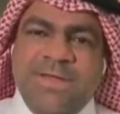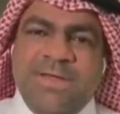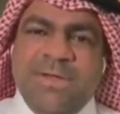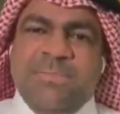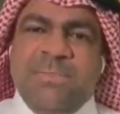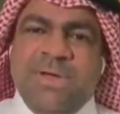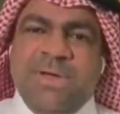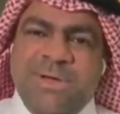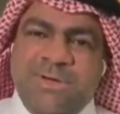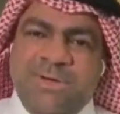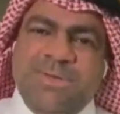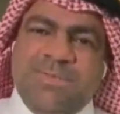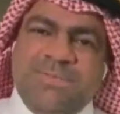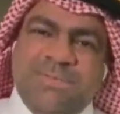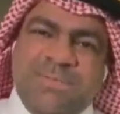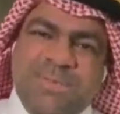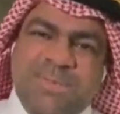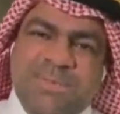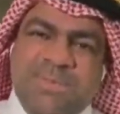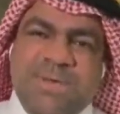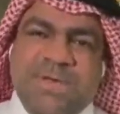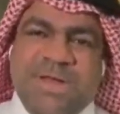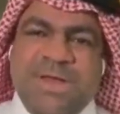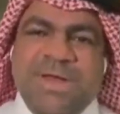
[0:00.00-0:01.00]
يمكن
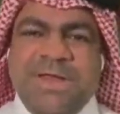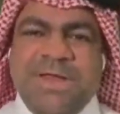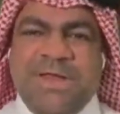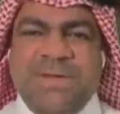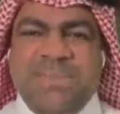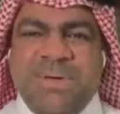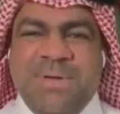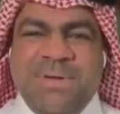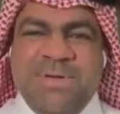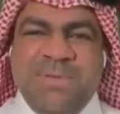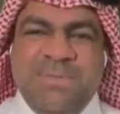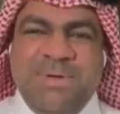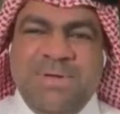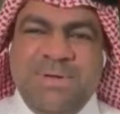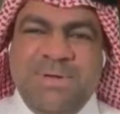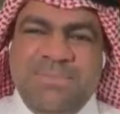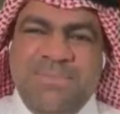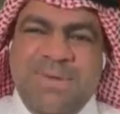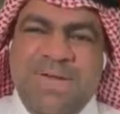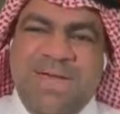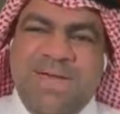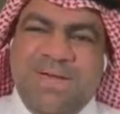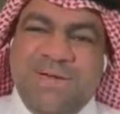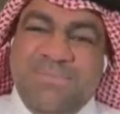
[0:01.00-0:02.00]
يمكن قريبا
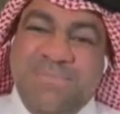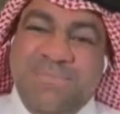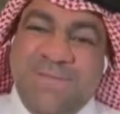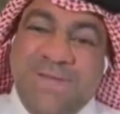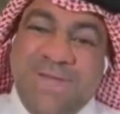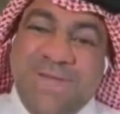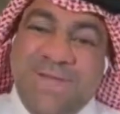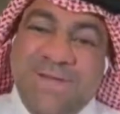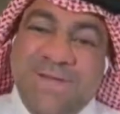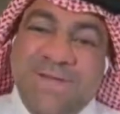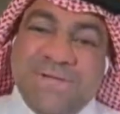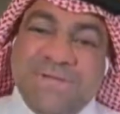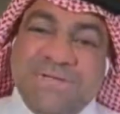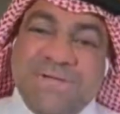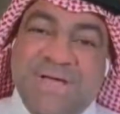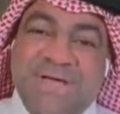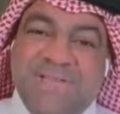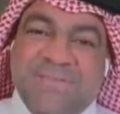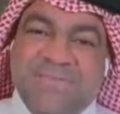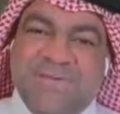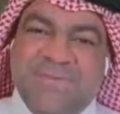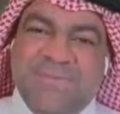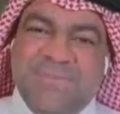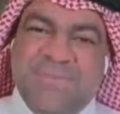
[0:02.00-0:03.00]
يمكن ما اعرف احنا
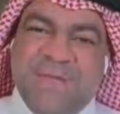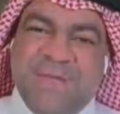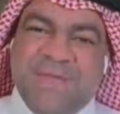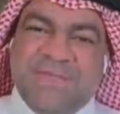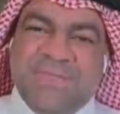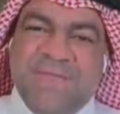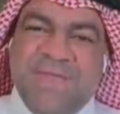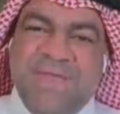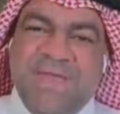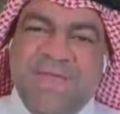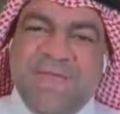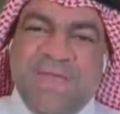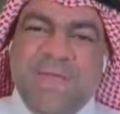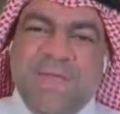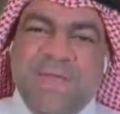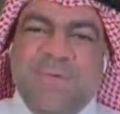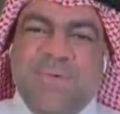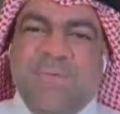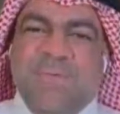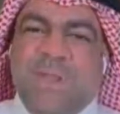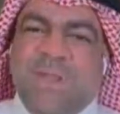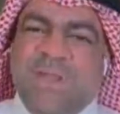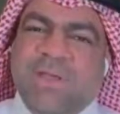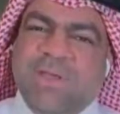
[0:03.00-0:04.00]
اجازه وقتها
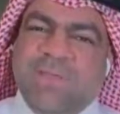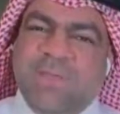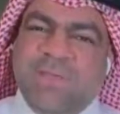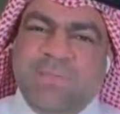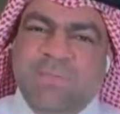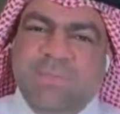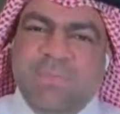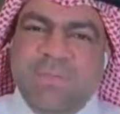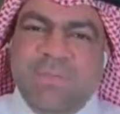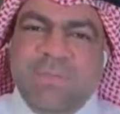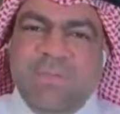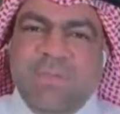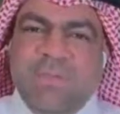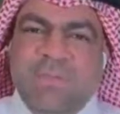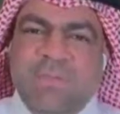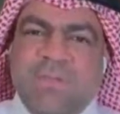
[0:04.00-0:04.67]
ولكن